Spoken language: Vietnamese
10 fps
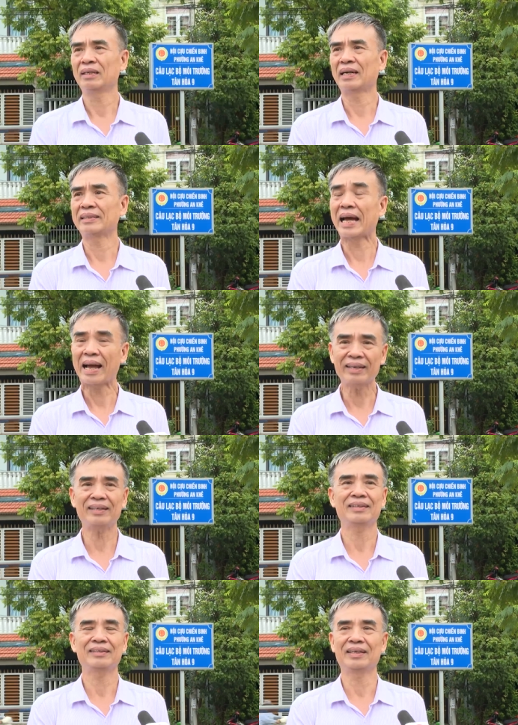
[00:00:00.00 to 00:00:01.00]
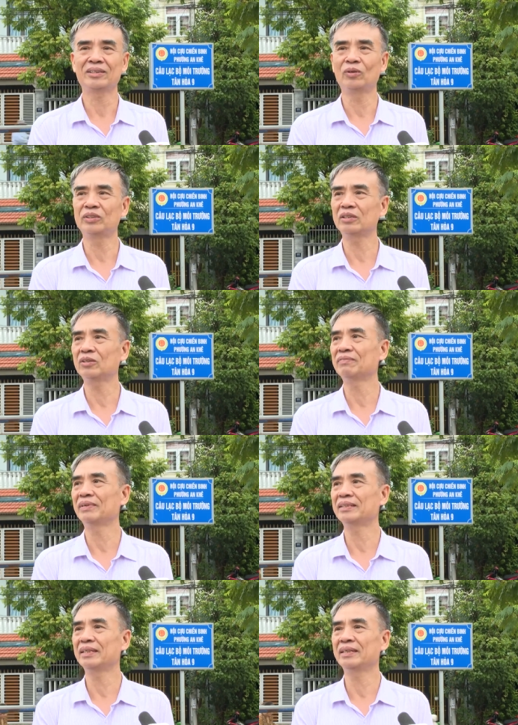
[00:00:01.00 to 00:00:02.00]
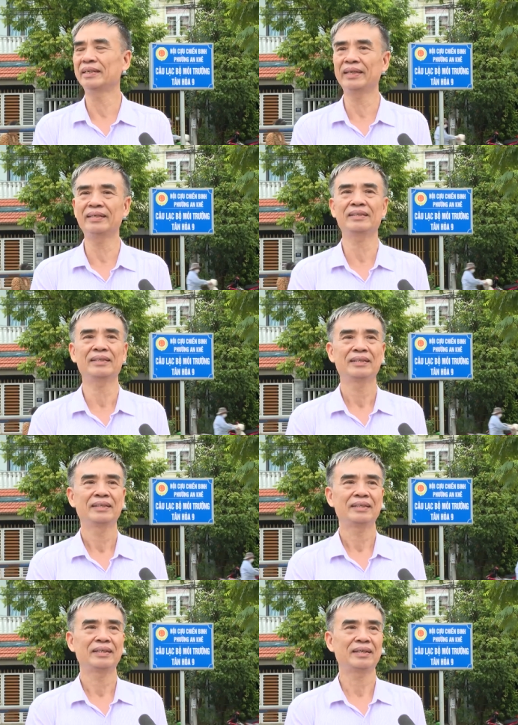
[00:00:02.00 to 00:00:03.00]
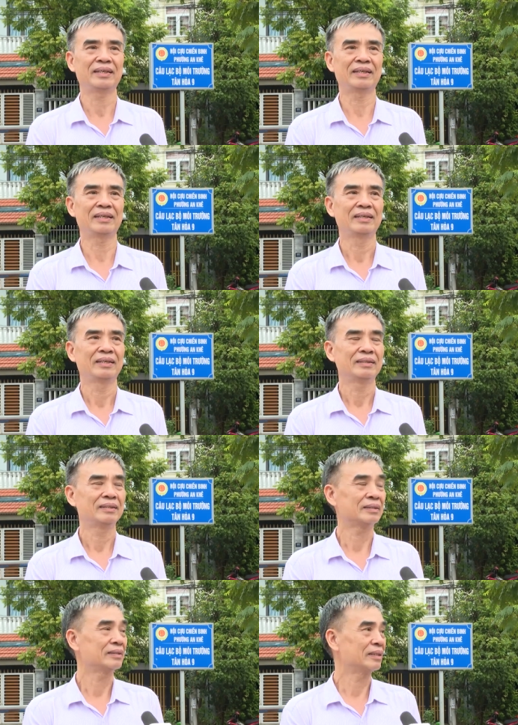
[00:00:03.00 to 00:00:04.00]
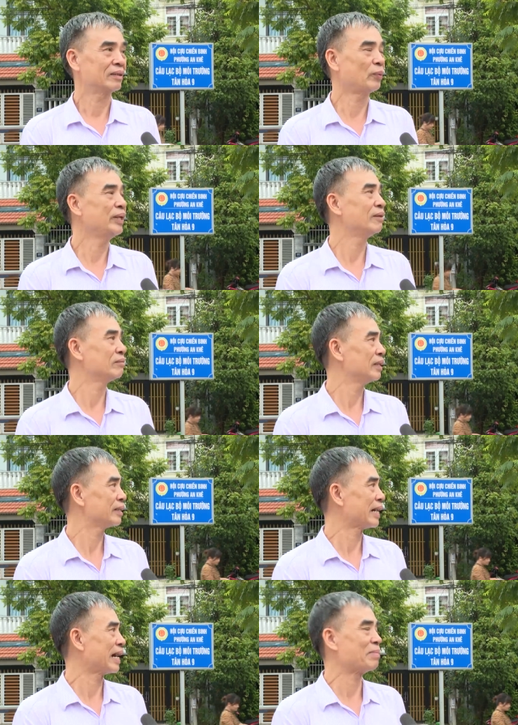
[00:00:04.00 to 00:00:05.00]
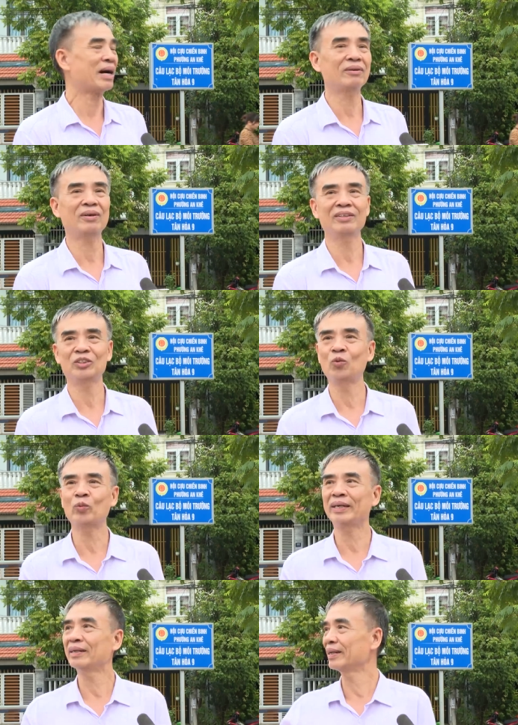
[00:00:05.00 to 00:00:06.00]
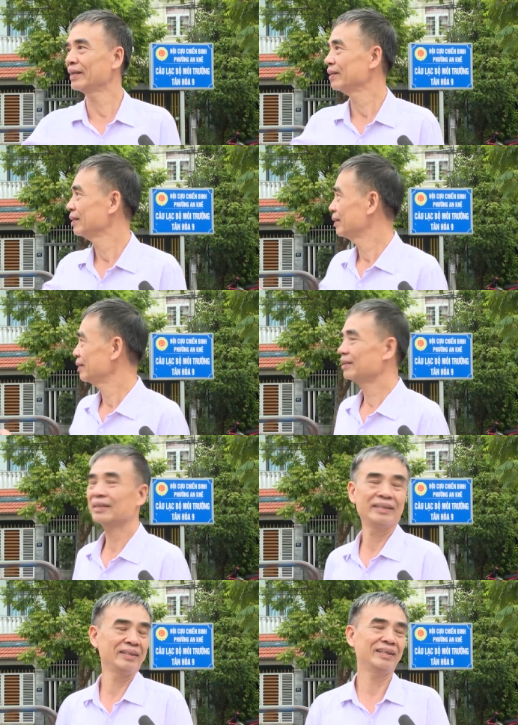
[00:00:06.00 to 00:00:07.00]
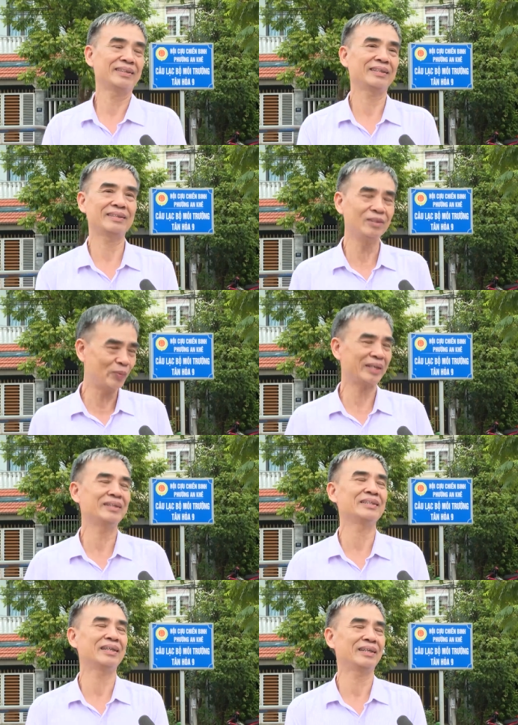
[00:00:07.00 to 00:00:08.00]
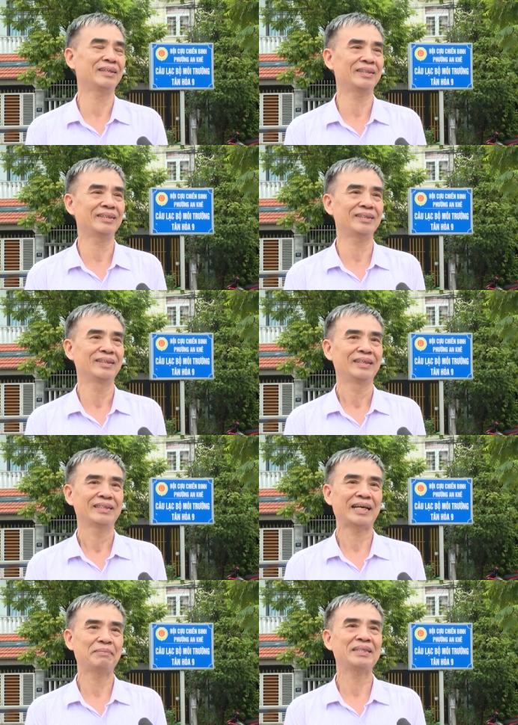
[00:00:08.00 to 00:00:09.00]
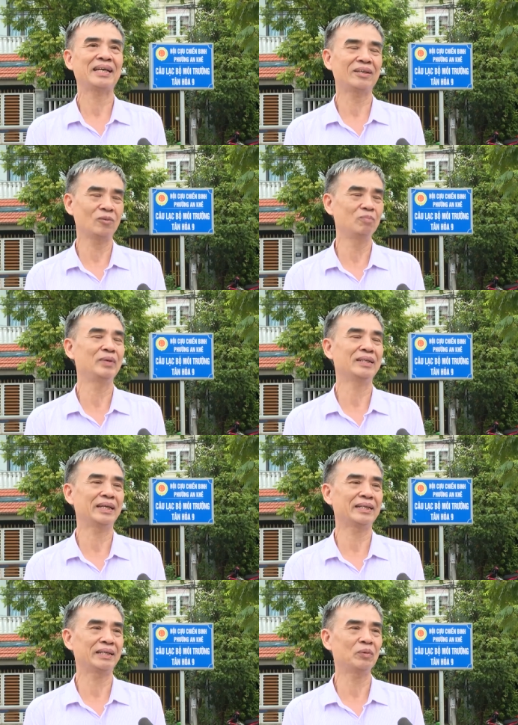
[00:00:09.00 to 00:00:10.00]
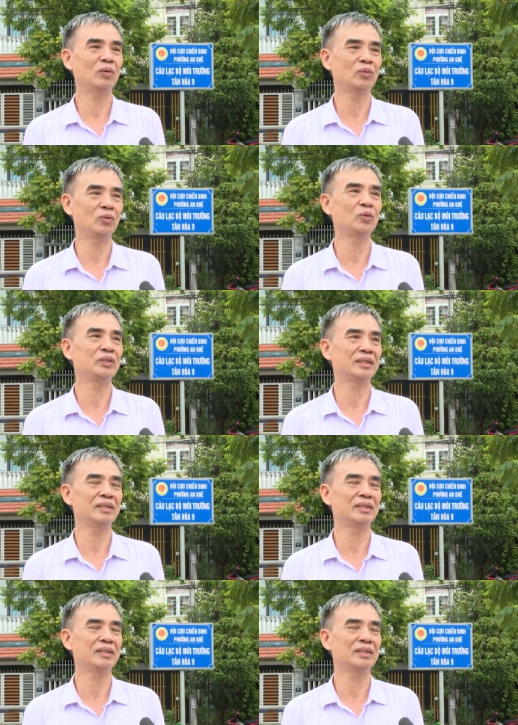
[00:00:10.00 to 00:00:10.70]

hàng tháng ấy là tổ chức dọn vệ sinh ở đây ấy, là được là huy động được cả bà con xung quanh ở đây. Người ta đến người ta tự nguyện người ta tham gia cùng với lại cán bộ của khu dân